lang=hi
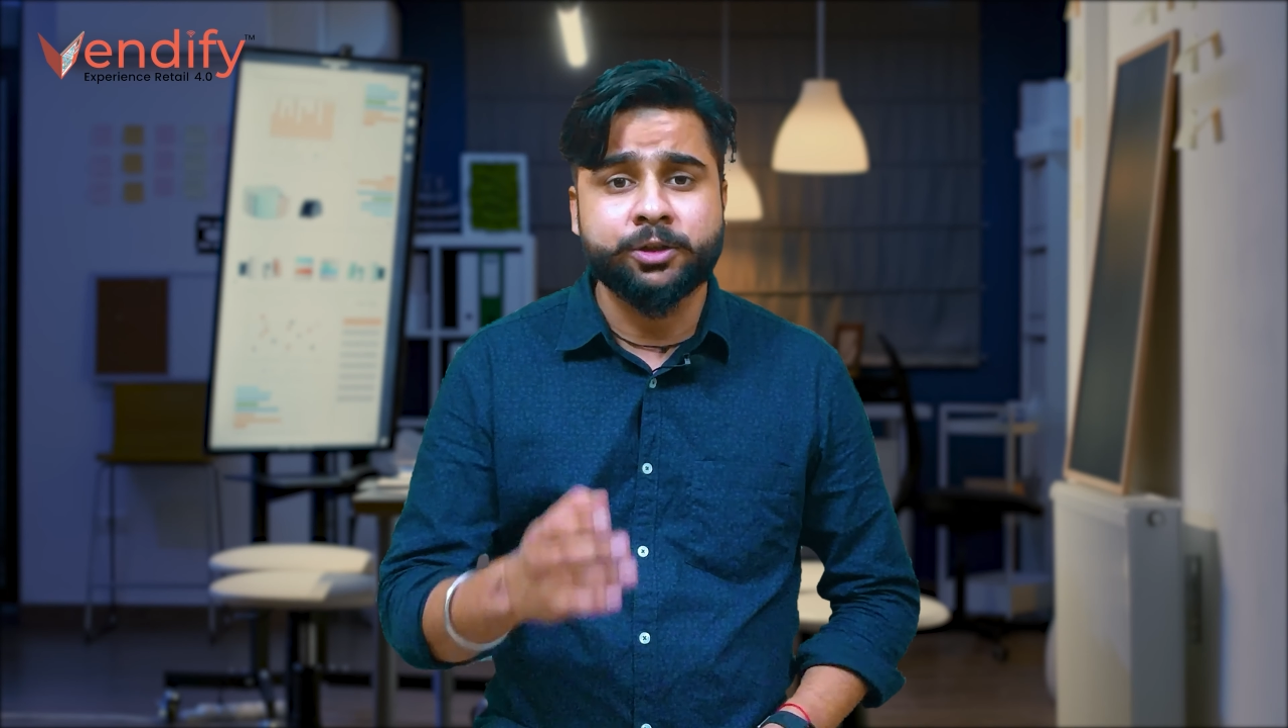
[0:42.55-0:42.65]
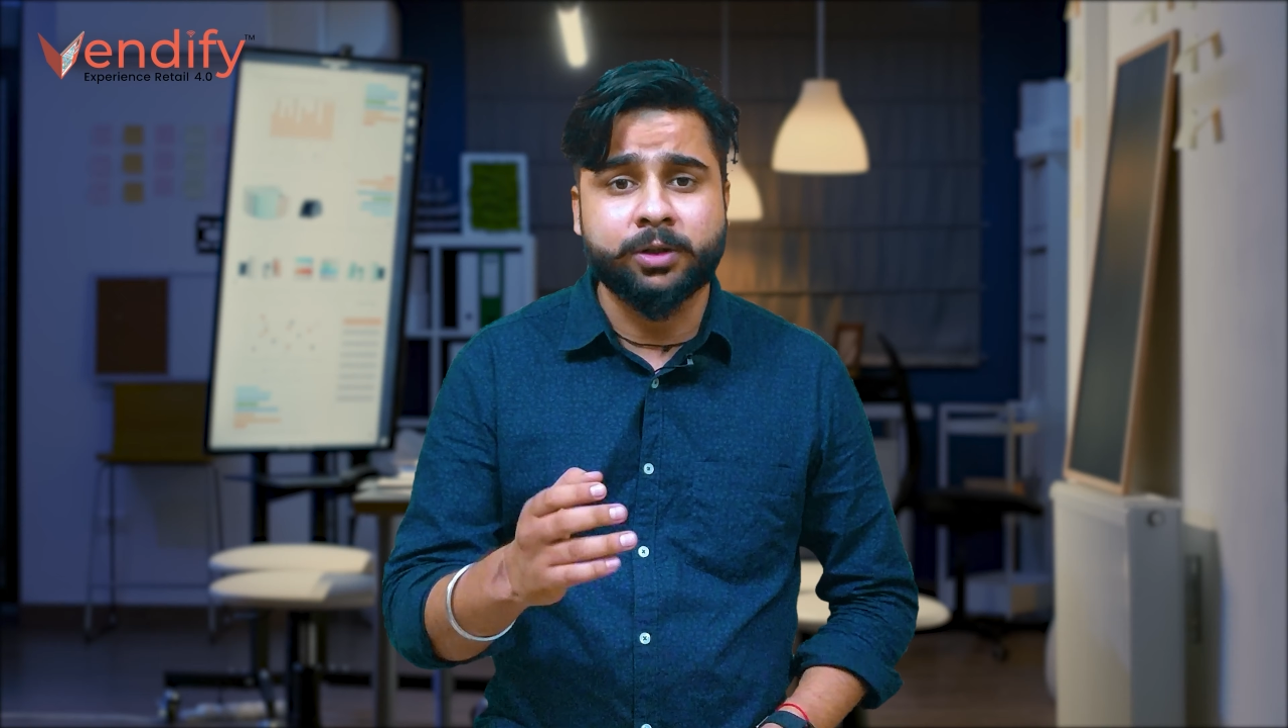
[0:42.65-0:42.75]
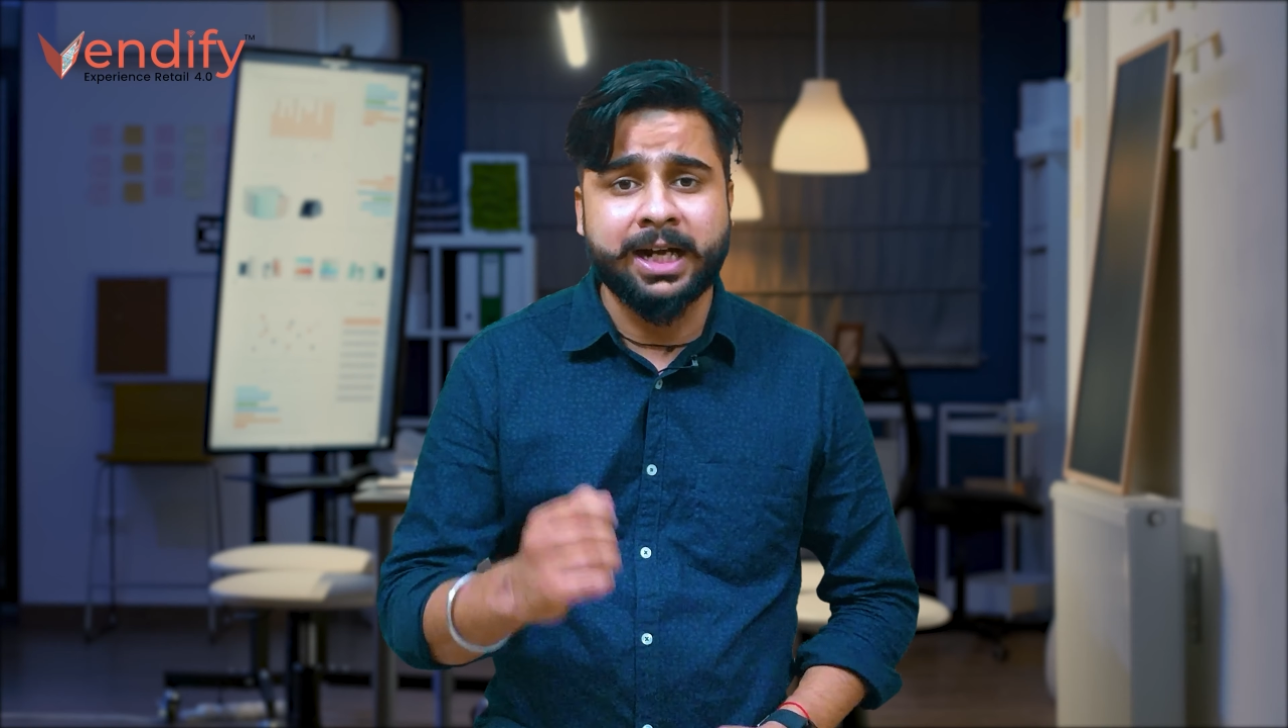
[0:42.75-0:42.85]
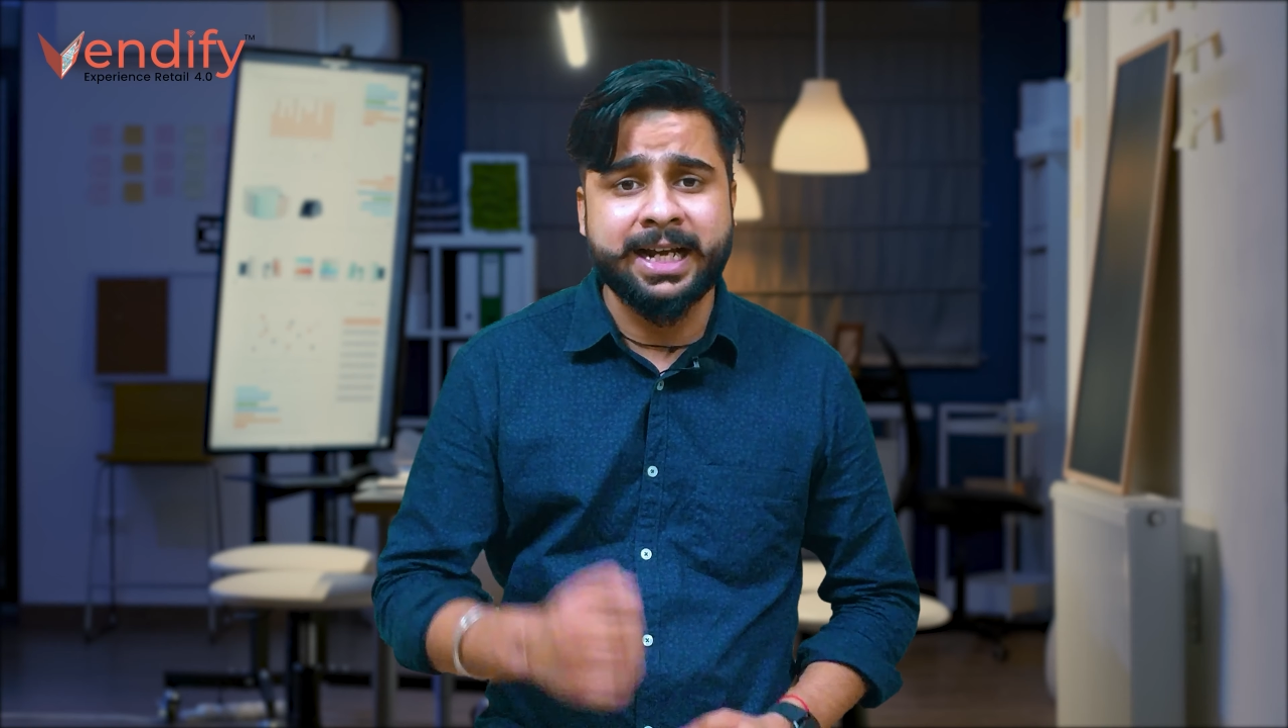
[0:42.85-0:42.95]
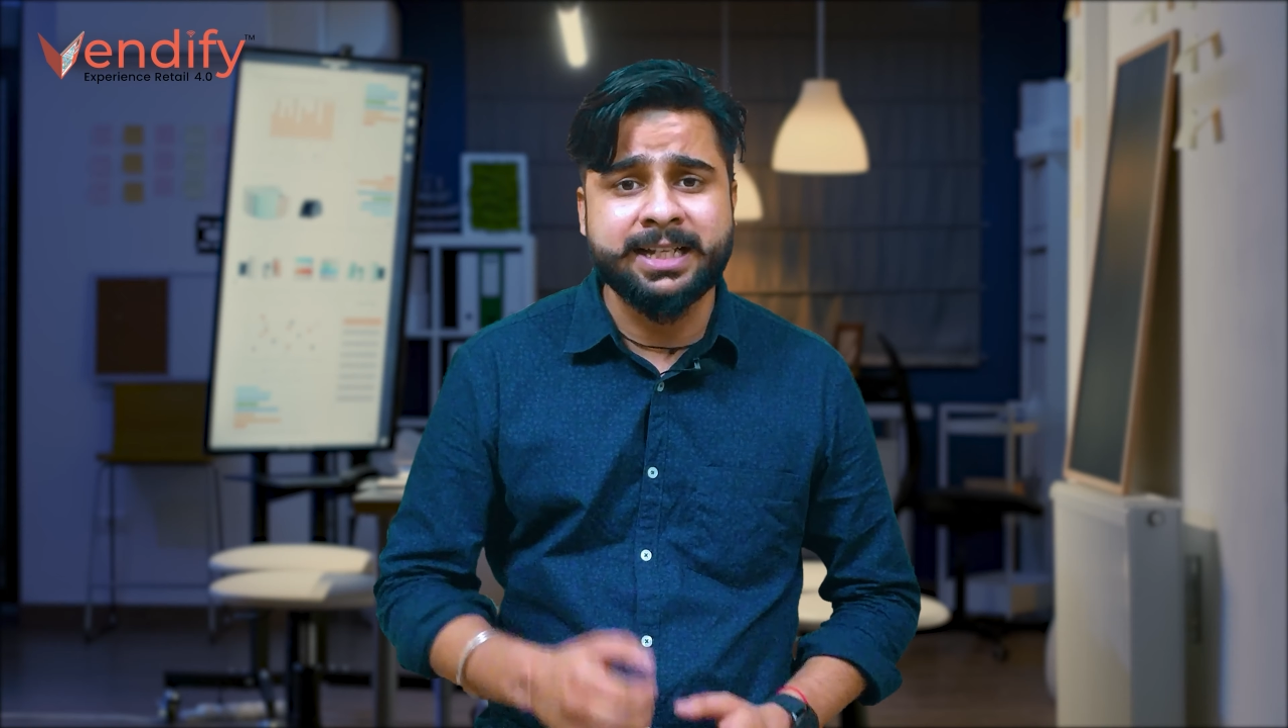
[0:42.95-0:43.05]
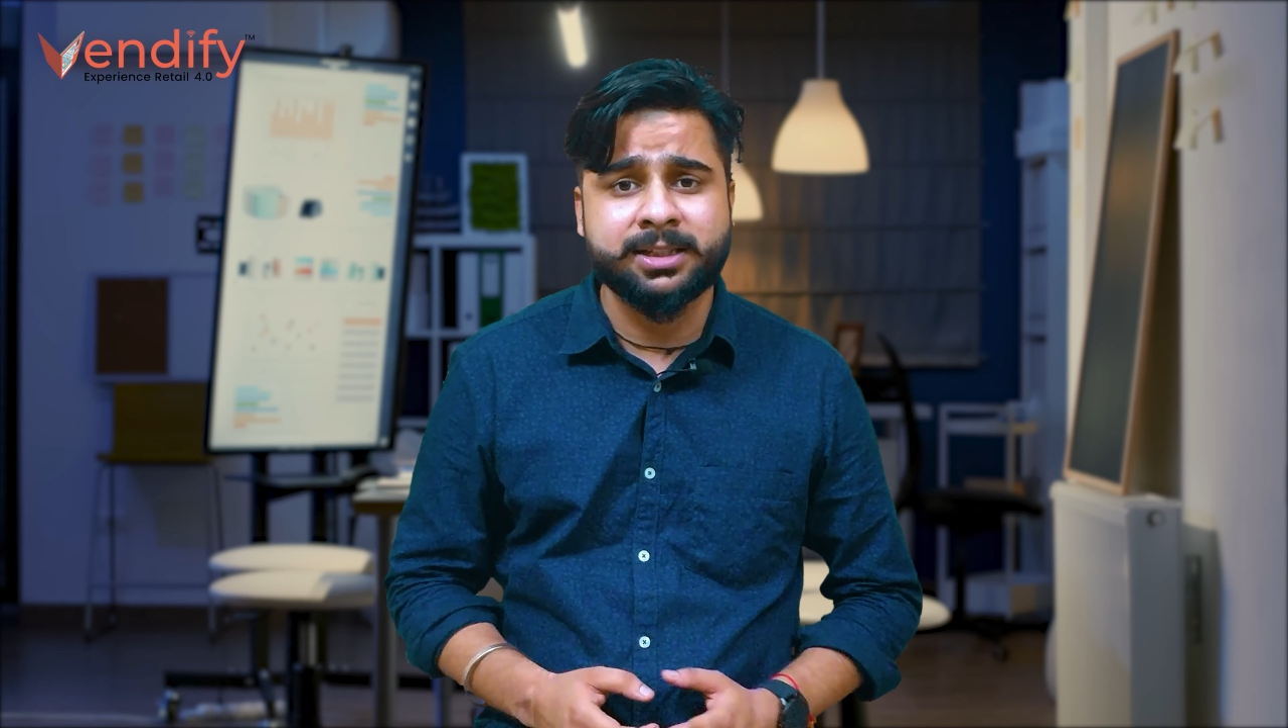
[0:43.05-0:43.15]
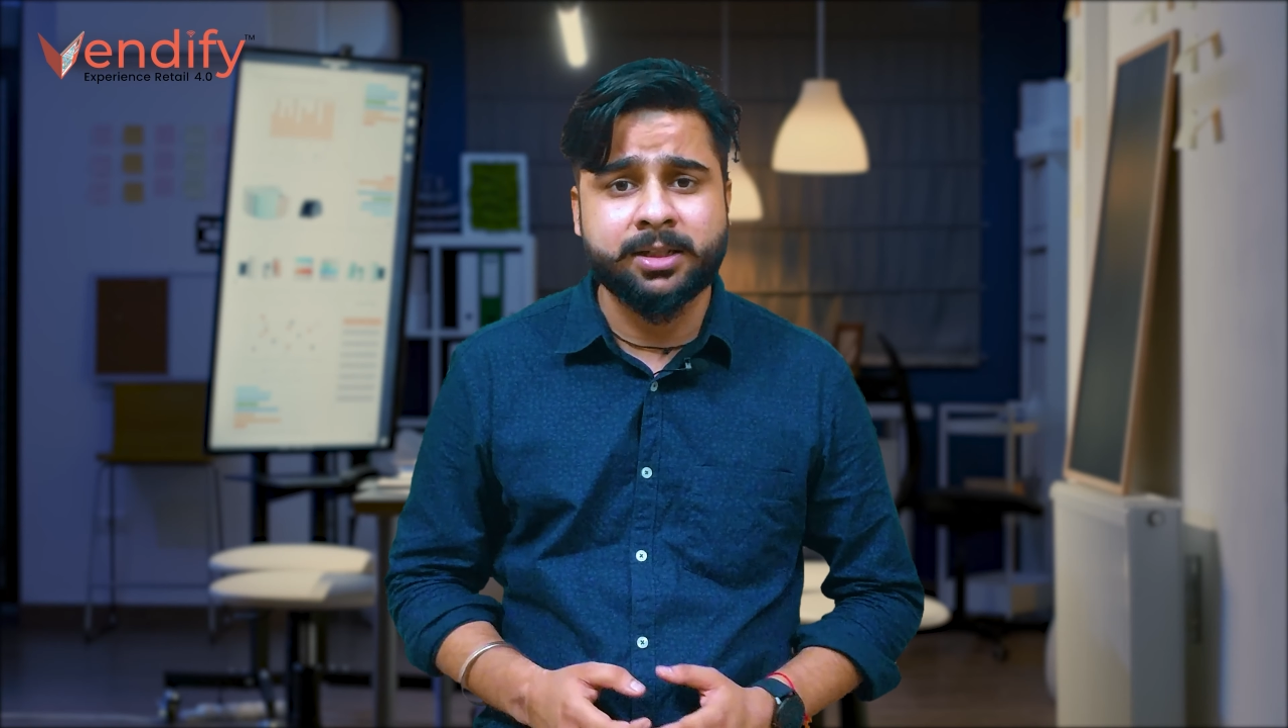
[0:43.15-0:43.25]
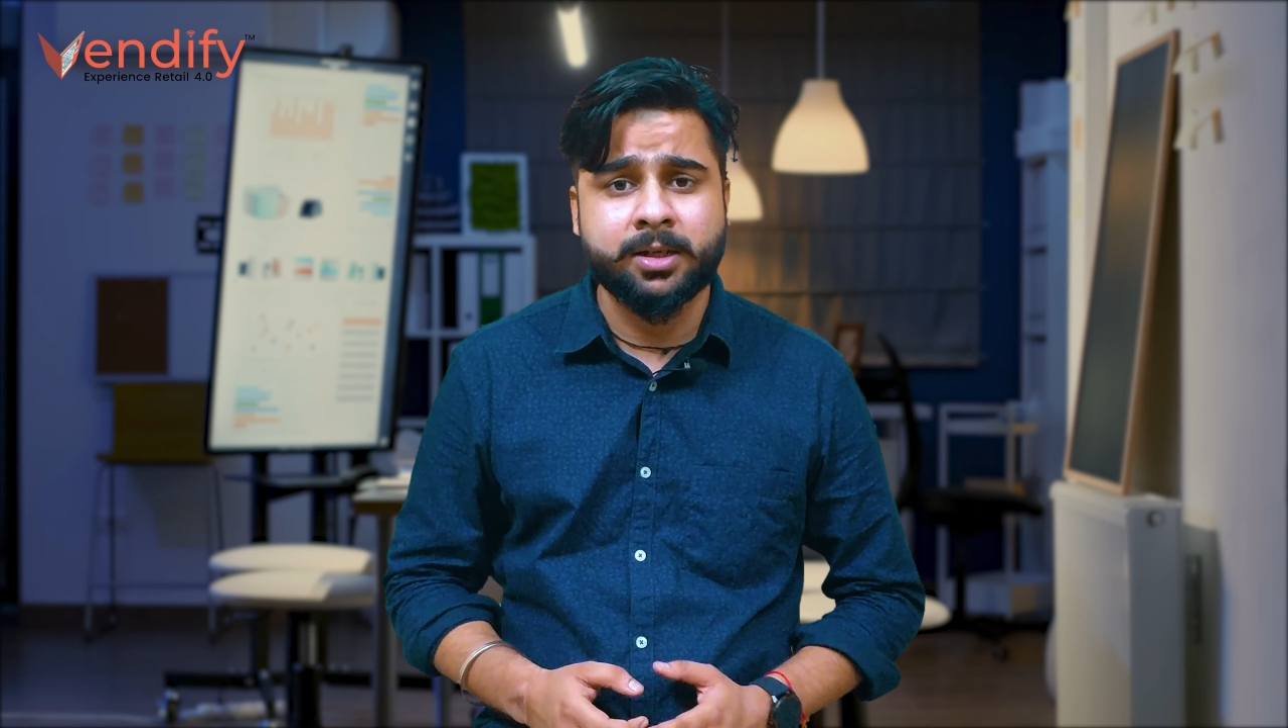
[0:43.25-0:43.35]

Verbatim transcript: सो गाइस